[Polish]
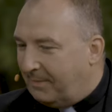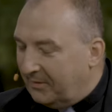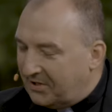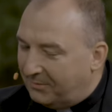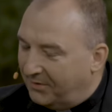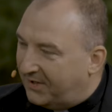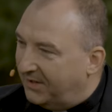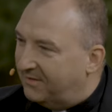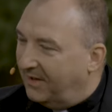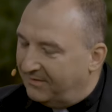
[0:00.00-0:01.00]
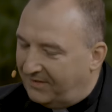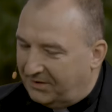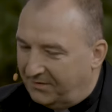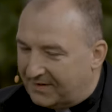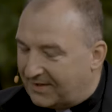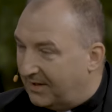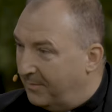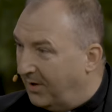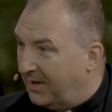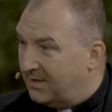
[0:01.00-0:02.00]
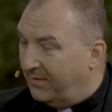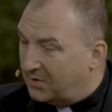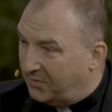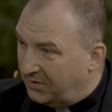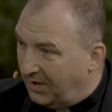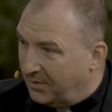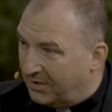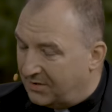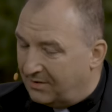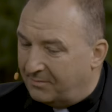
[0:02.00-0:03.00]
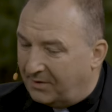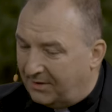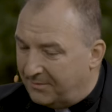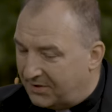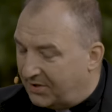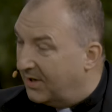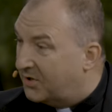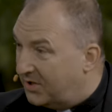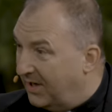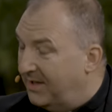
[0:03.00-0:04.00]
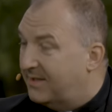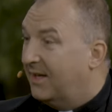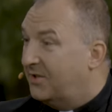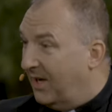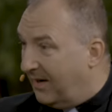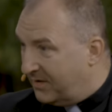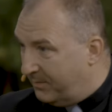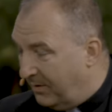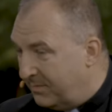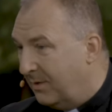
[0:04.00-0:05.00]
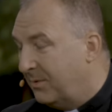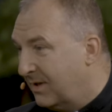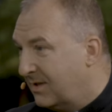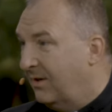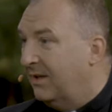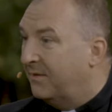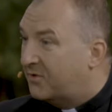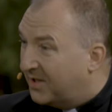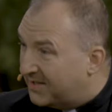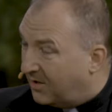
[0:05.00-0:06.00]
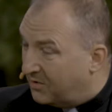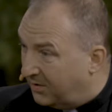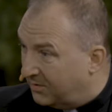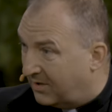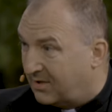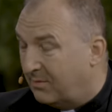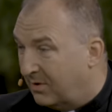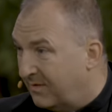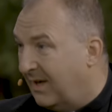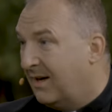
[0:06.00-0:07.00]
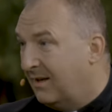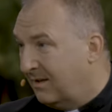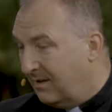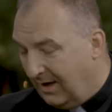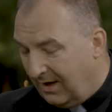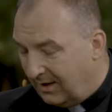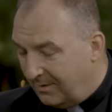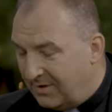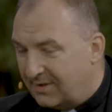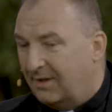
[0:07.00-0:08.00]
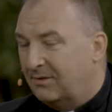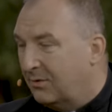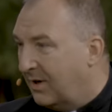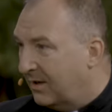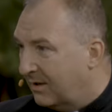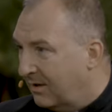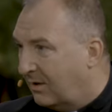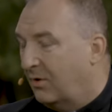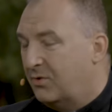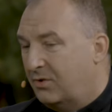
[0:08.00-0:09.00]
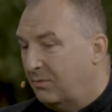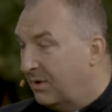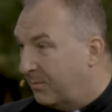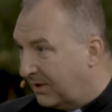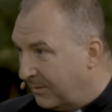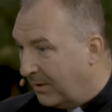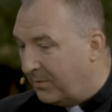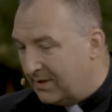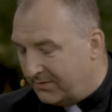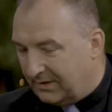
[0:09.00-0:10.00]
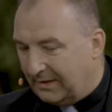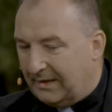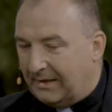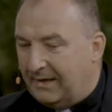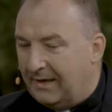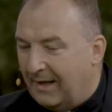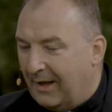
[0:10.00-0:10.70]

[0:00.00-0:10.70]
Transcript: Papież jak był wtedy w Wadowicach i pokazywał swój dom rodzinny, mm -hmm. potem chrzcielnicę, gdzie jak wspomniał po raz kolejny, wszystko się tu zaczęło, i wiara, i, i ministrantura, i kościół, i potem kapłaństwo i tak dalej.